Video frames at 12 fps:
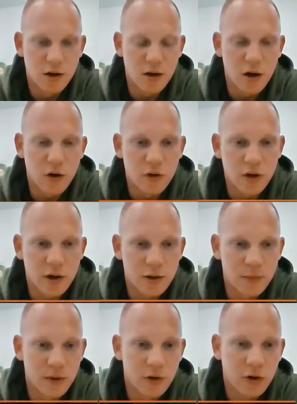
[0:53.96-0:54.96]
Genau, ja.
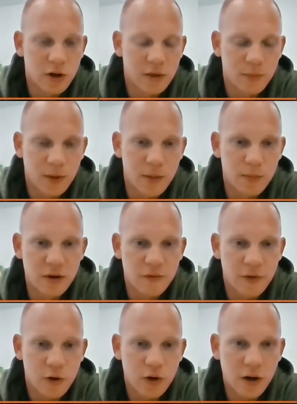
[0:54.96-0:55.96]
Ich bin auch jetzt beim
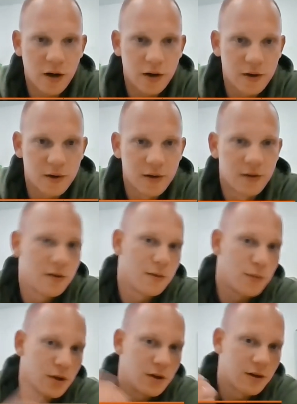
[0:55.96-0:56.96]
BV gerade.
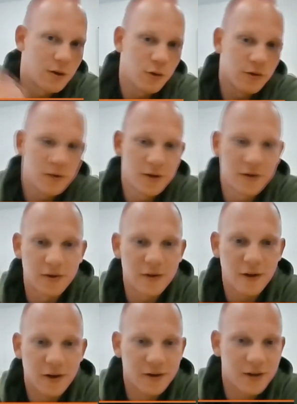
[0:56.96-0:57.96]
Im Hintergrund siehst du die
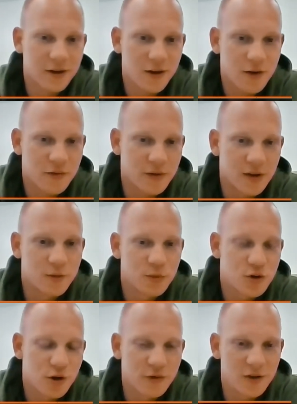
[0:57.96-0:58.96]
Taktiktafel, also
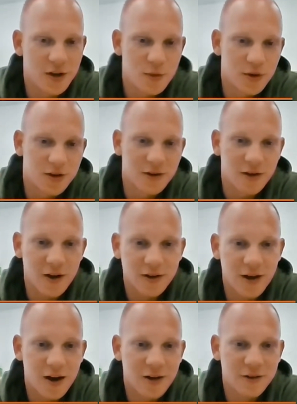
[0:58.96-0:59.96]
beschäftige mich nach
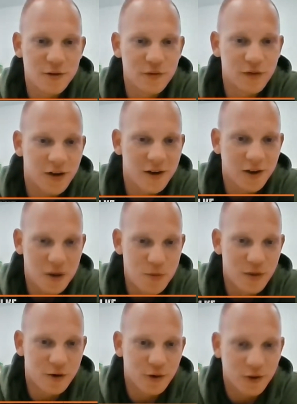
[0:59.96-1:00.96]
der aktiven Karriere
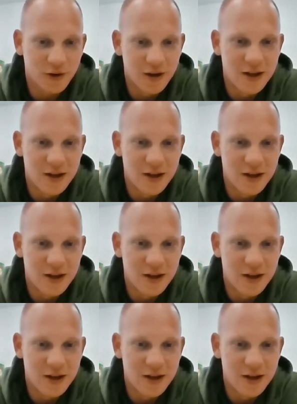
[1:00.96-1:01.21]
immer noch